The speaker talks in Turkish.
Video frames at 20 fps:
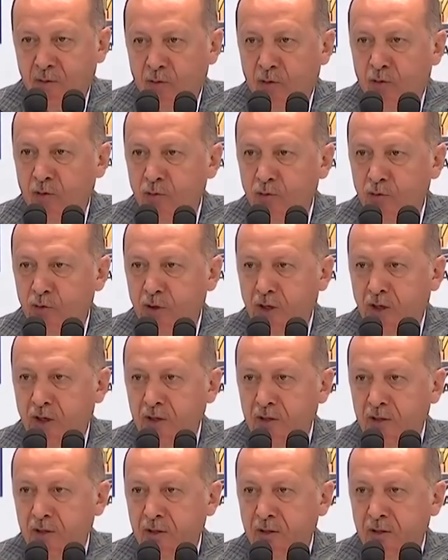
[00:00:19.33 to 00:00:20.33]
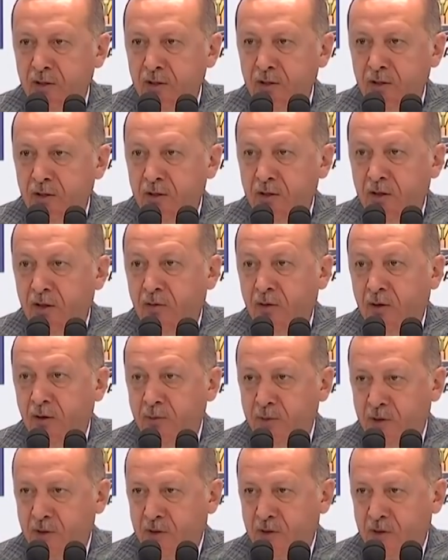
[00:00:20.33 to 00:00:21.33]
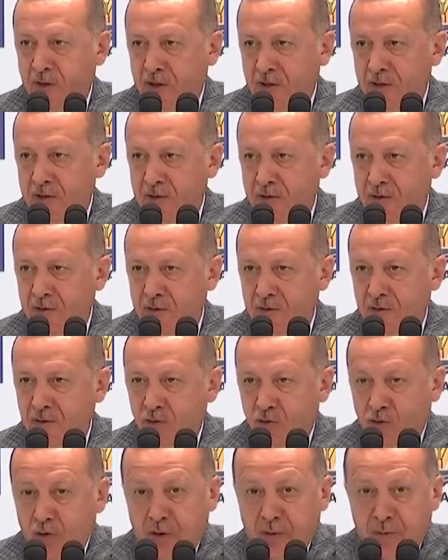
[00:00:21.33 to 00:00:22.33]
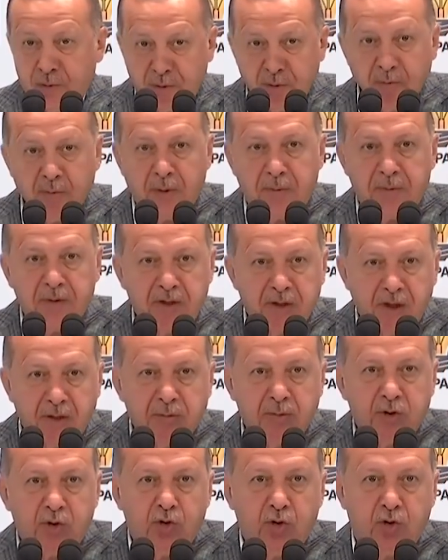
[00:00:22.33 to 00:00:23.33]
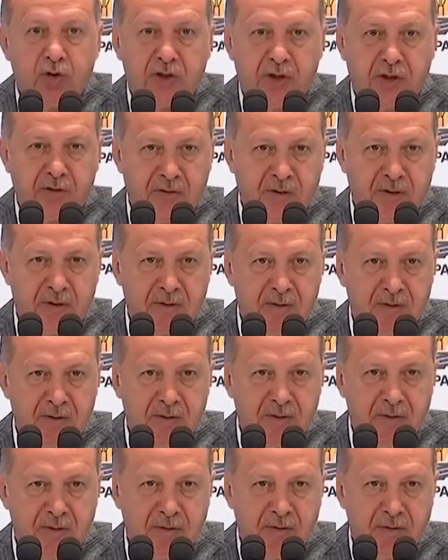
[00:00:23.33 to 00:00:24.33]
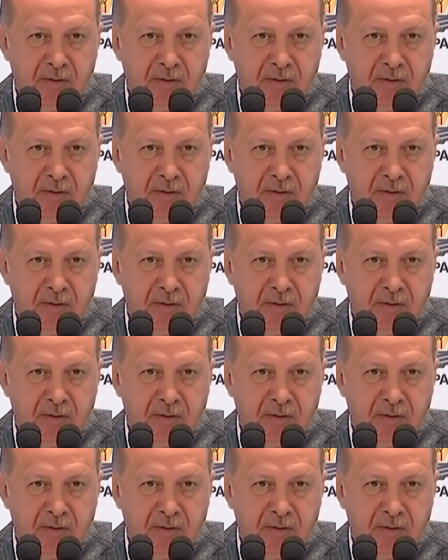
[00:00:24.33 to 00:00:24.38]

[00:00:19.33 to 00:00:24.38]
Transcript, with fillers: Yolumuza devam edeceğiz. Çünkü bizim yapacağımız çok şey var.